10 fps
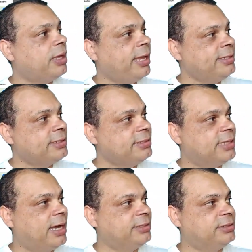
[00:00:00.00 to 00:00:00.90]
Essa
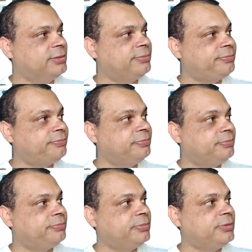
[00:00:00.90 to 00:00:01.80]
idade,
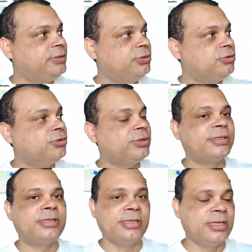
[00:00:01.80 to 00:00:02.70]
de 18 a
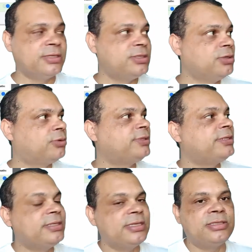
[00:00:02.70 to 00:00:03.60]
65,
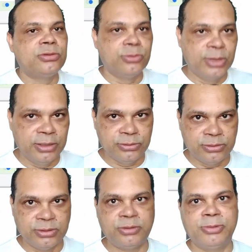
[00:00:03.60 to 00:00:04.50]
65
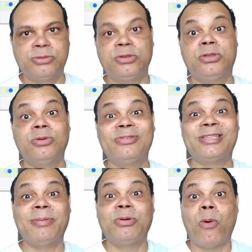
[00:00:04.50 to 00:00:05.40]
anos, as pessoas não
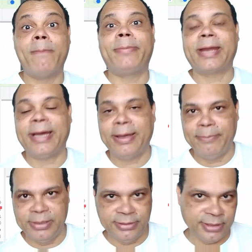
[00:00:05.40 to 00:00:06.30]
sabem comprar
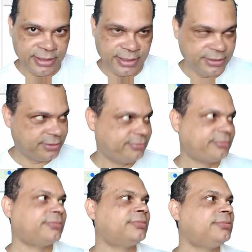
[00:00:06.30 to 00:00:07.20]
pela internet.
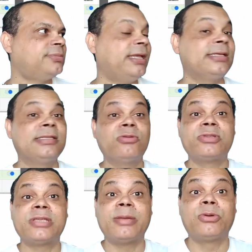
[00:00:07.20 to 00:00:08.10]
Elas não
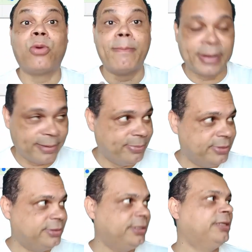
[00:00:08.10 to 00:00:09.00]
sabem comprar
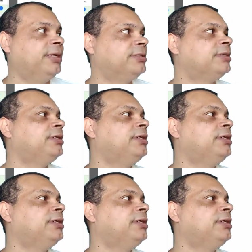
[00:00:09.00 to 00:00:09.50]
pela internet.